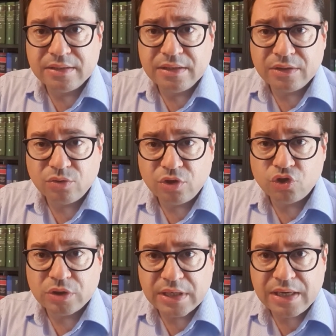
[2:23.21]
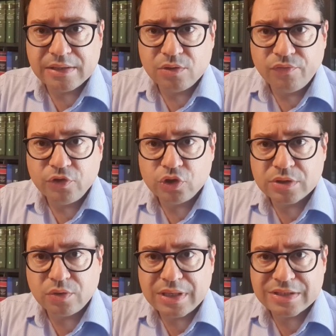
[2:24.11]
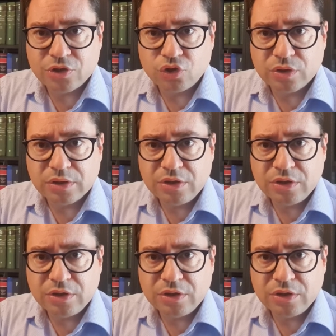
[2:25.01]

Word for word: direttori generali degli uffici scolastici